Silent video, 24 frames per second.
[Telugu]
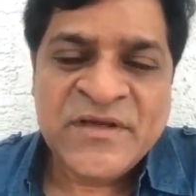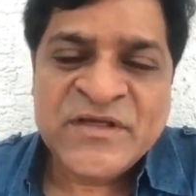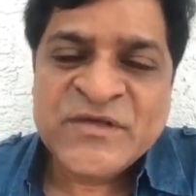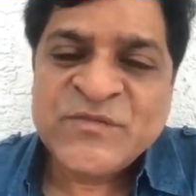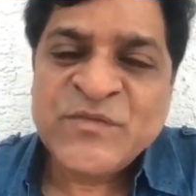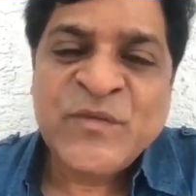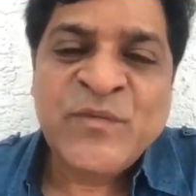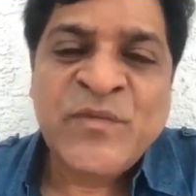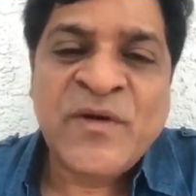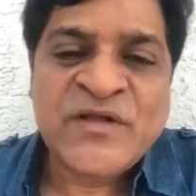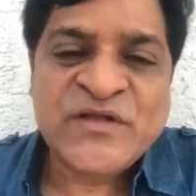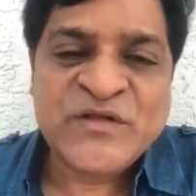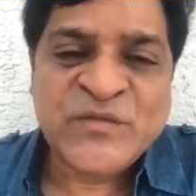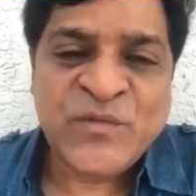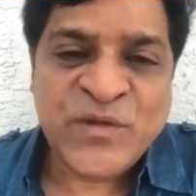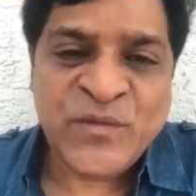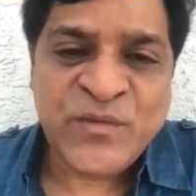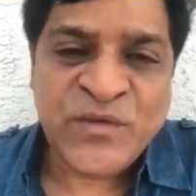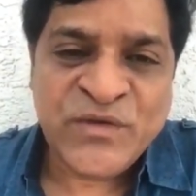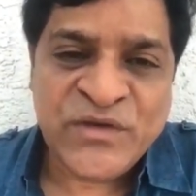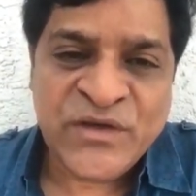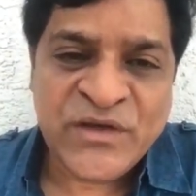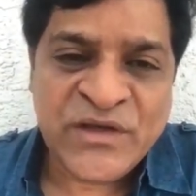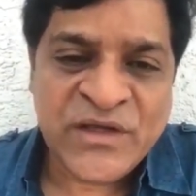ఎస్పి
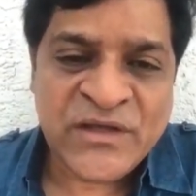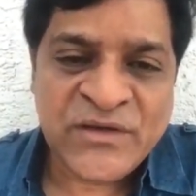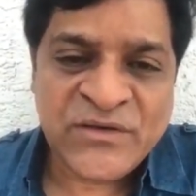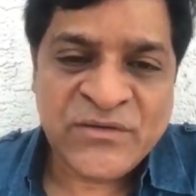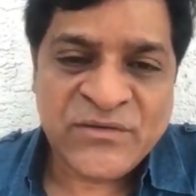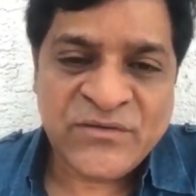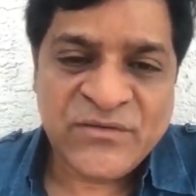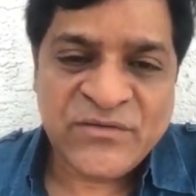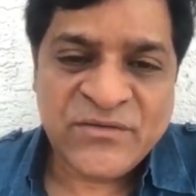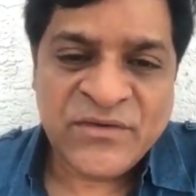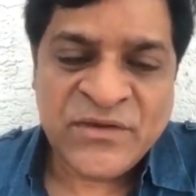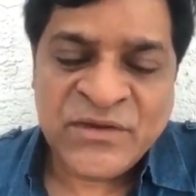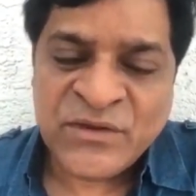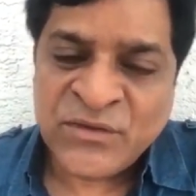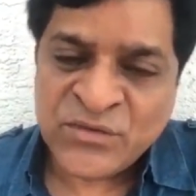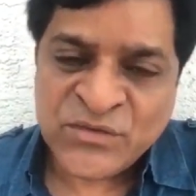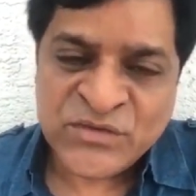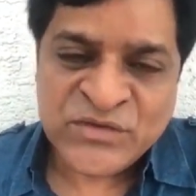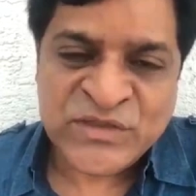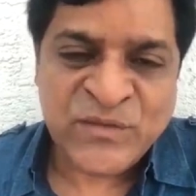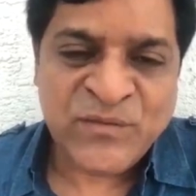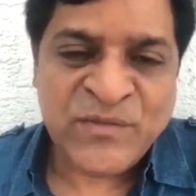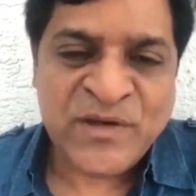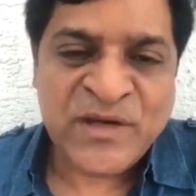బాలసుబ్రహ్మణ్యం గారు ఈ
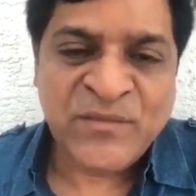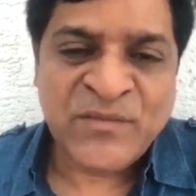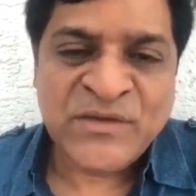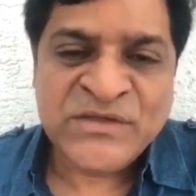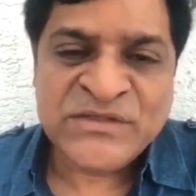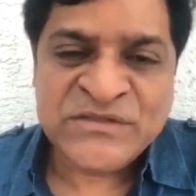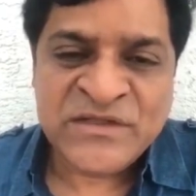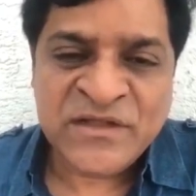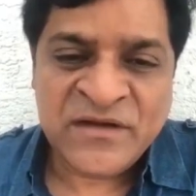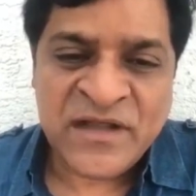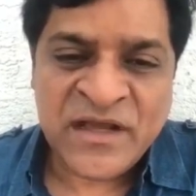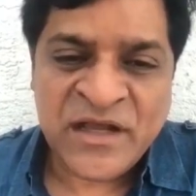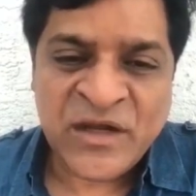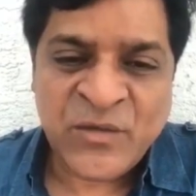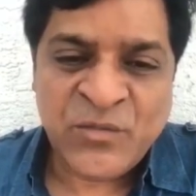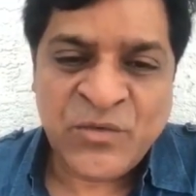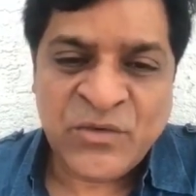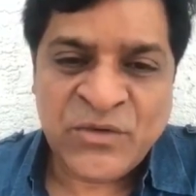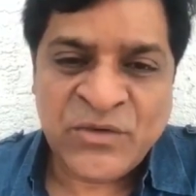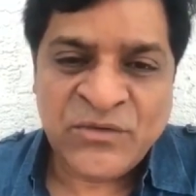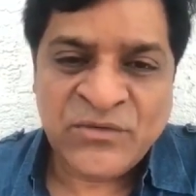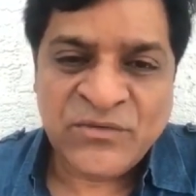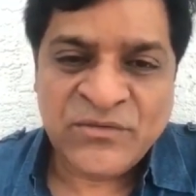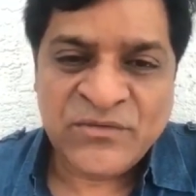రోజున మనం మధ్యలో
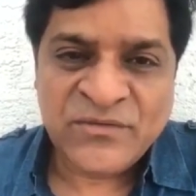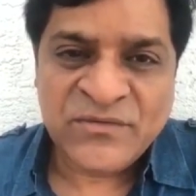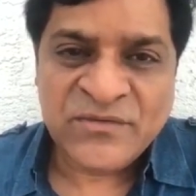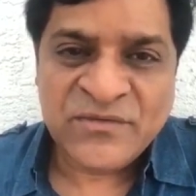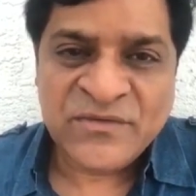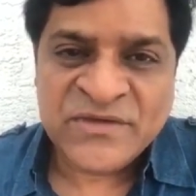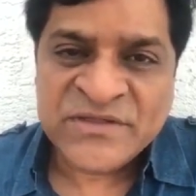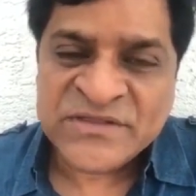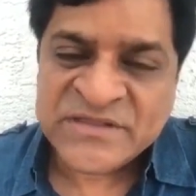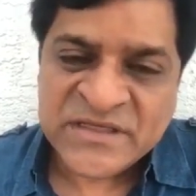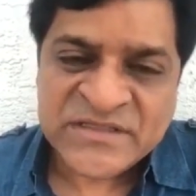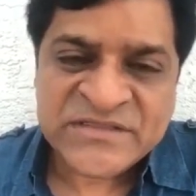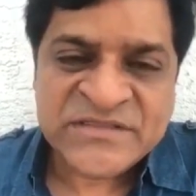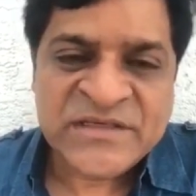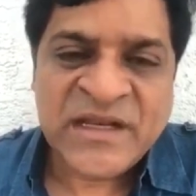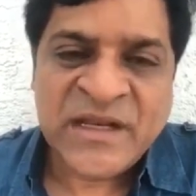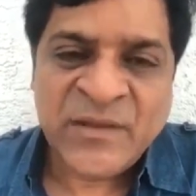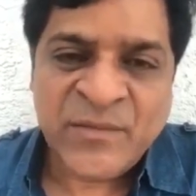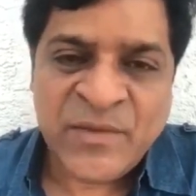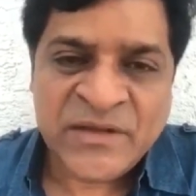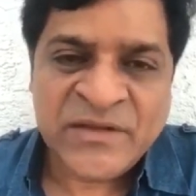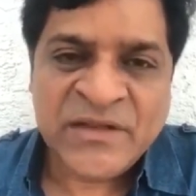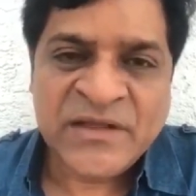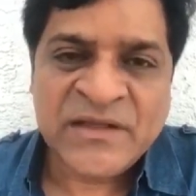లేకపోవటం నిజంగా
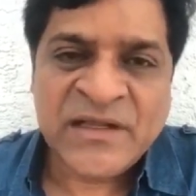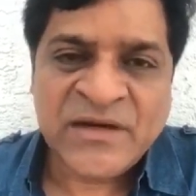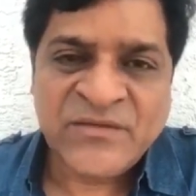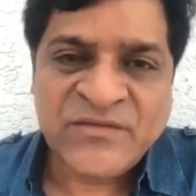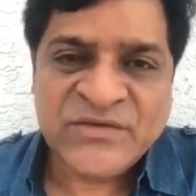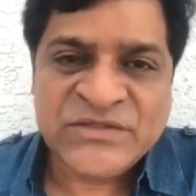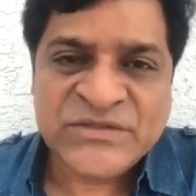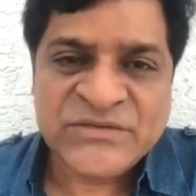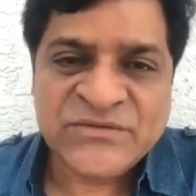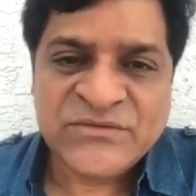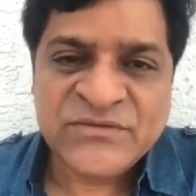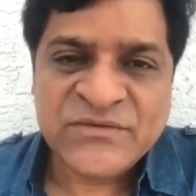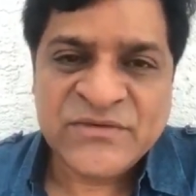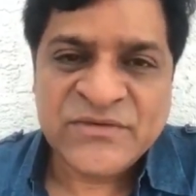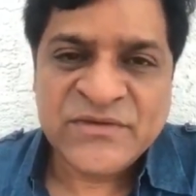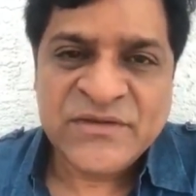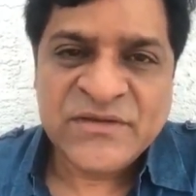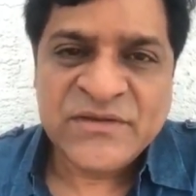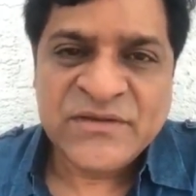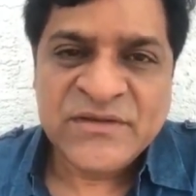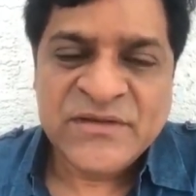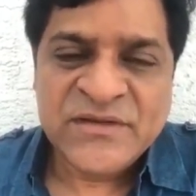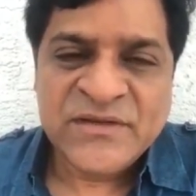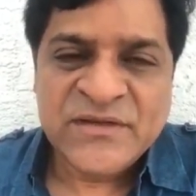చాలా బాధాకర విషయం
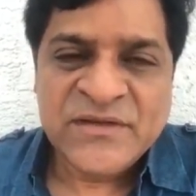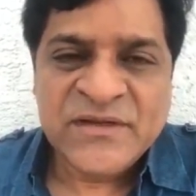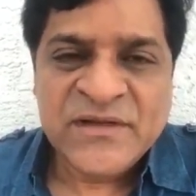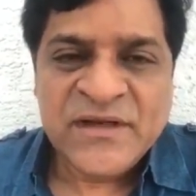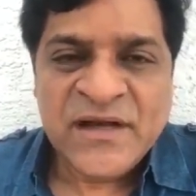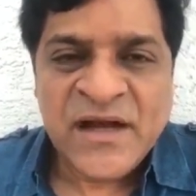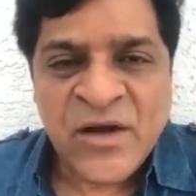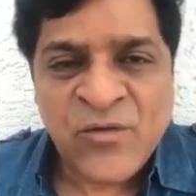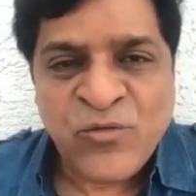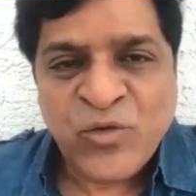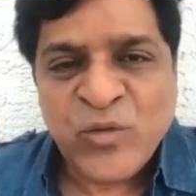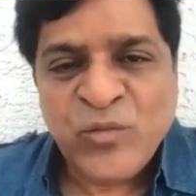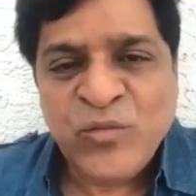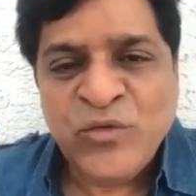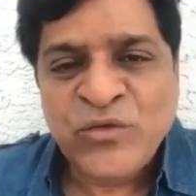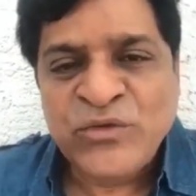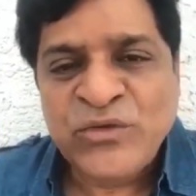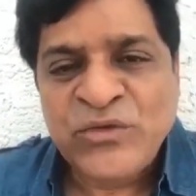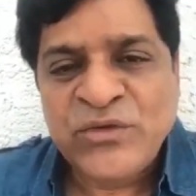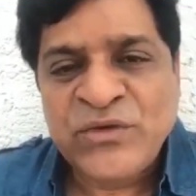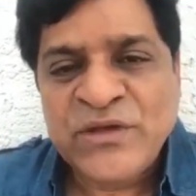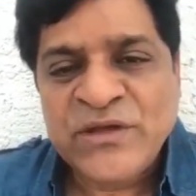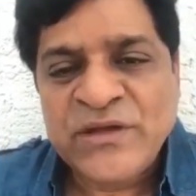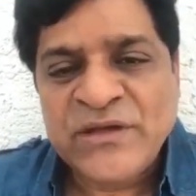ఆ
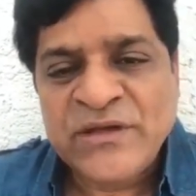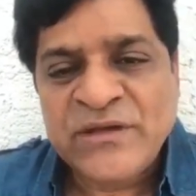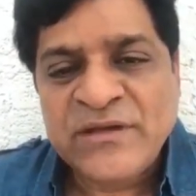కుటుంబంతో